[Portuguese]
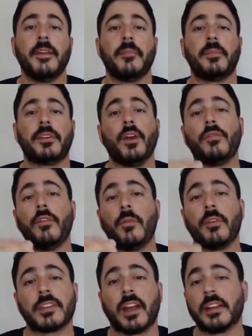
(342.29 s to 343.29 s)
Porque eu vou
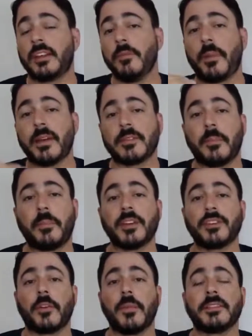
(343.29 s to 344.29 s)
mostrar aqui o passo a
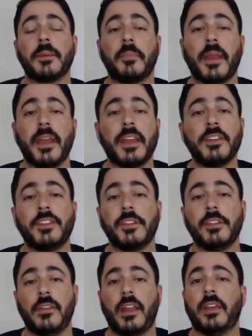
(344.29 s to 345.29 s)
passo como é que você preenche
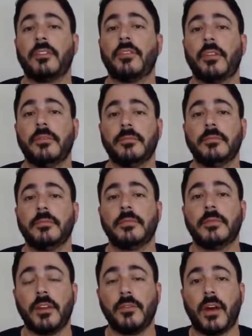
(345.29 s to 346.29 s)
um relatório
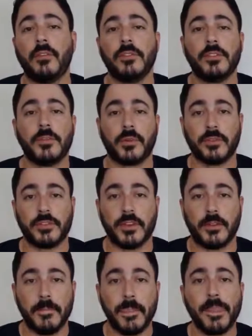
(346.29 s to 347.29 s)
anual de
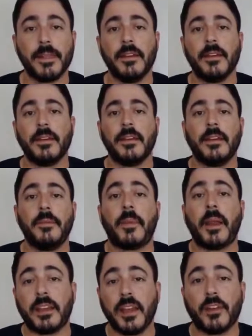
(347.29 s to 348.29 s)
produção. E
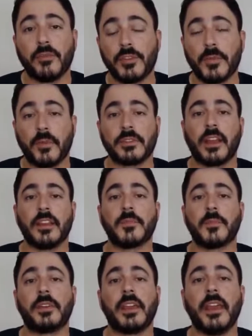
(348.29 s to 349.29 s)
para que, que eu vou te mostrar isso?
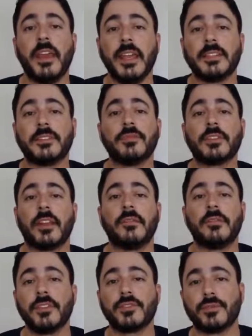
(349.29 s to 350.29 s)
Porque esse é um
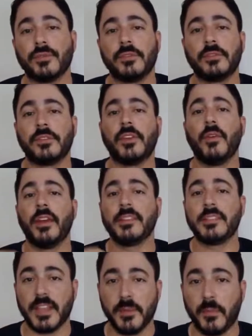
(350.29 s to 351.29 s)
serviço que eu
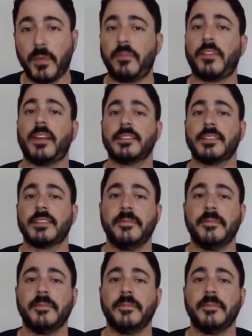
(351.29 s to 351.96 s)
recebo para fazer.